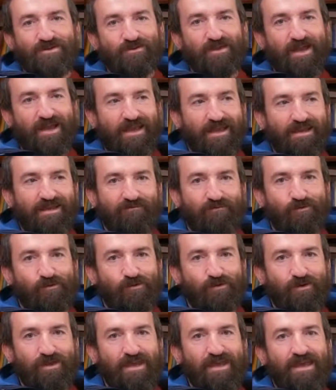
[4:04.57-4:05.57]
anche di
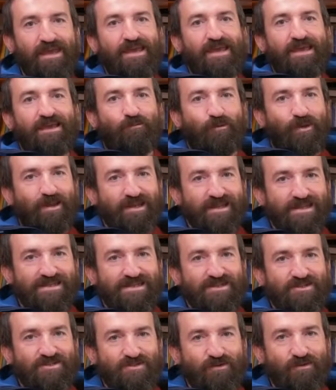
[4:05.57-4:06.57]
voi, quindi se ci
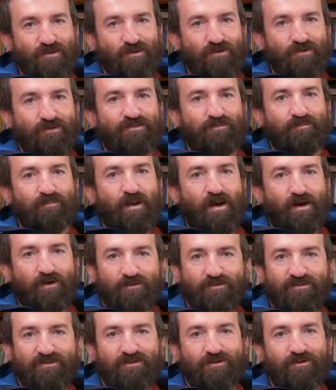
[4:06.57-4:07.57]
sono
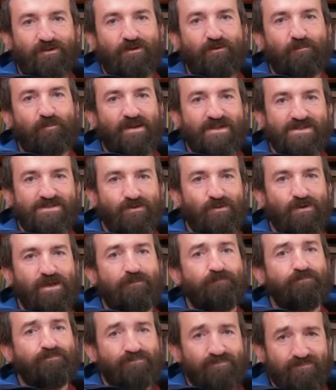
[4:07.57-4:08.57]
sponsor o
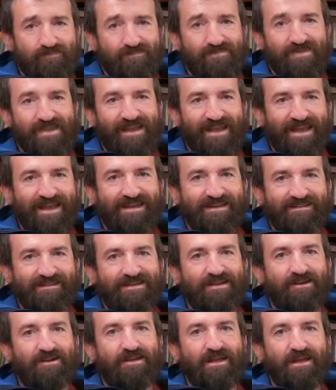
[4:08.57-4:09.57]
persone che
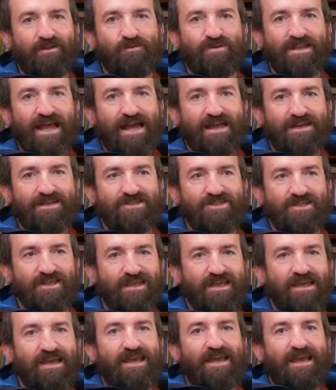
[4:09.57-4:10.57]
desiderano ad aiutarci
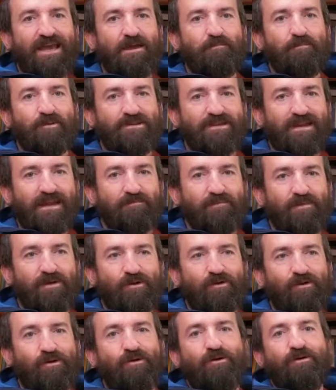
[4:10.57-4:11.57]
eh,
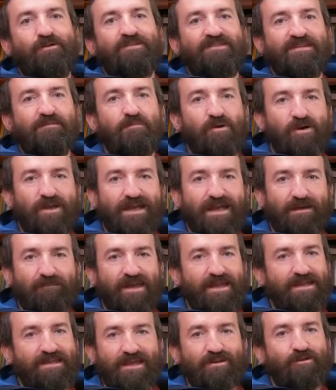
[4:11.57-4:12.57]
potrebbero
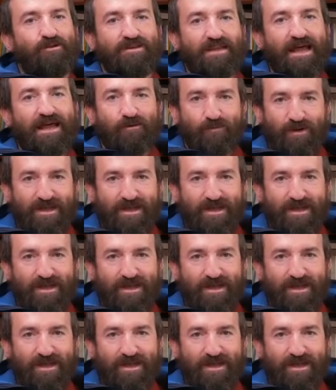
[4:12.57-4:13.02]
simbolicamente adottare una